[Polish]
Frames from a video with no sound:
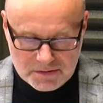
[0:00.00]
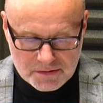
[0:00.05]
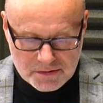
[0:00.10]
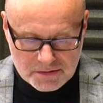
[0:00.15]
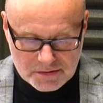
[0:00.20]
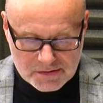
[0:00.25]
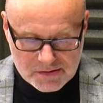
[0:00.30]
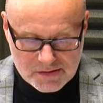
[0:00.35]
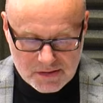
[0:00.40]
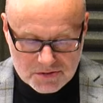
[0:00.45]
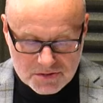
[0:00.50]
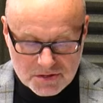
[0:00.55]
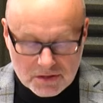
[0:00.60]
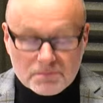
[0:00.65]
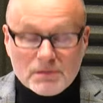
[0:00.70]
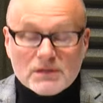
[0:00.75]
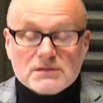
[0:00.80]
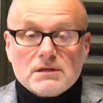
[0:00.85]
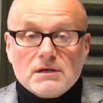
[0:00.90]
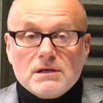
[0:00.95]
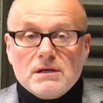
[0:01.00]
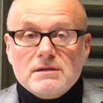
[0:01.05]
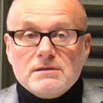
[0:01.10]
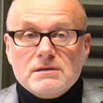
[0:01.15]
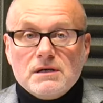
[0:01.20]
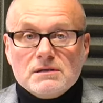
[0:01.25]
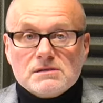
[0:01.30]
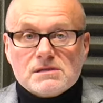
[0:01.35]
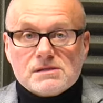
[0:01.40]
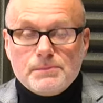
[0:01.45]
Irek Staszczyk,
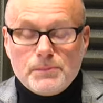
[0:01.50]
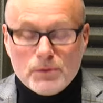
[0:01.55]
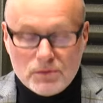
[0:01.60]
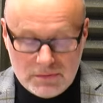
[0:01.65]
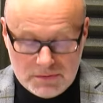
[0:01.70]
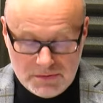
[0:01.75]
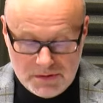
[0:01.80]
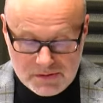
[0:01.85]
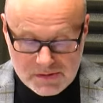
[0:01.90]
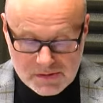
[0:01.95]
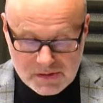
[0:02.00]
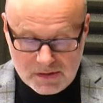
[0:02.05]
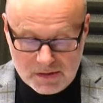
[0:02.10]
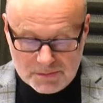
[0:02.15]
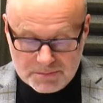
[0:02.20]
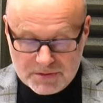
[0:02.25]
Magdalena Spólnicka,